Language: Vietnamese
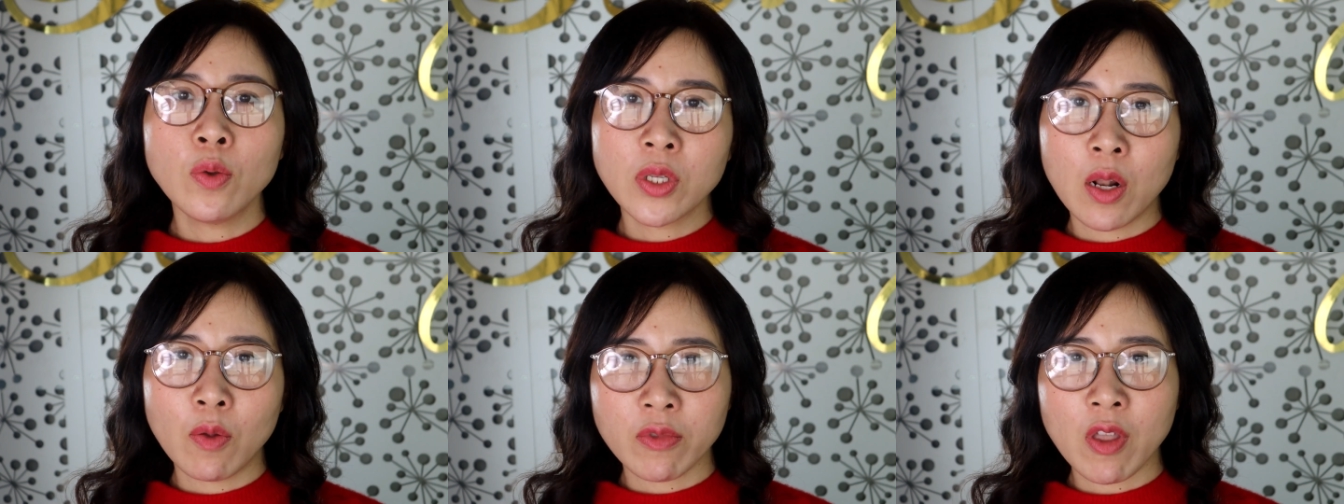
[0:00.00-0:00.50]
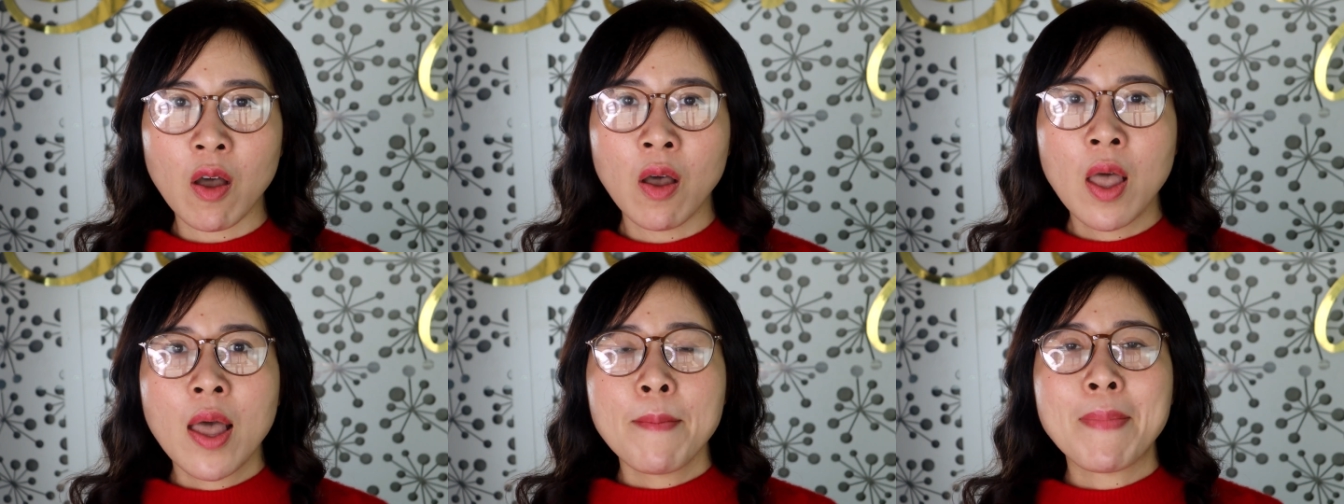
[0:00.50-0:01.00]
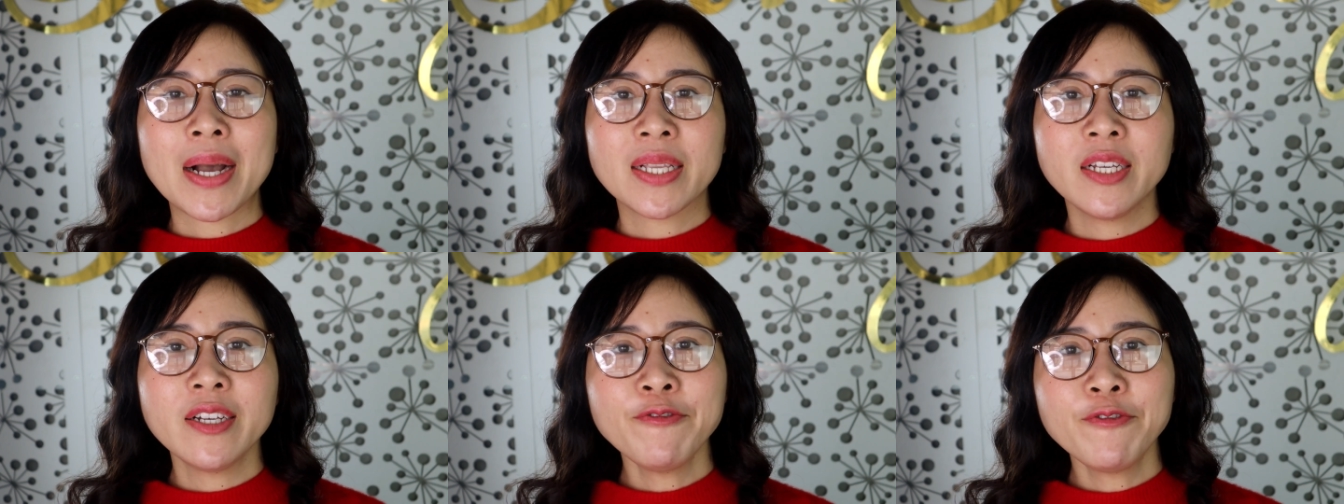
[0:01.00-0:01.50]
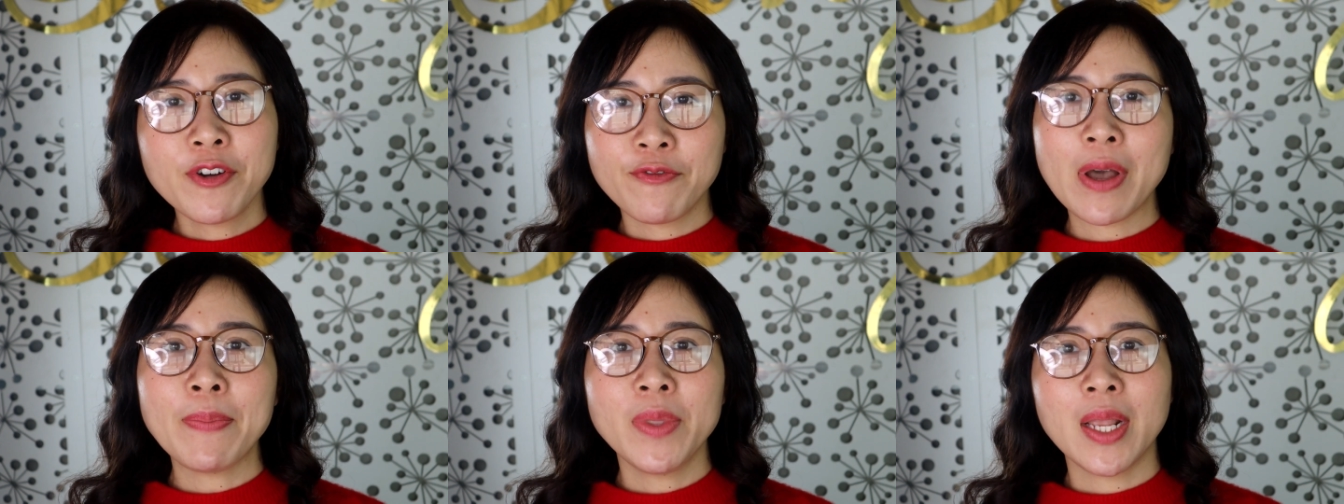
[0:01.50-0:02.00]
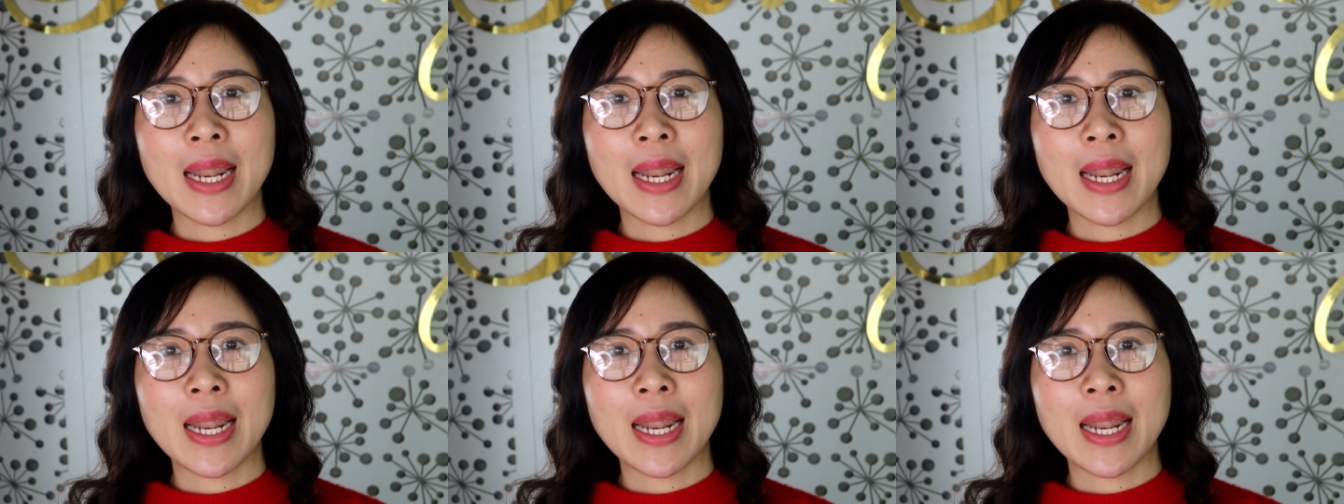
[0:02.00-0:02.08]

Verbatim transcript: lỗ chân lông to bằng những phương pháp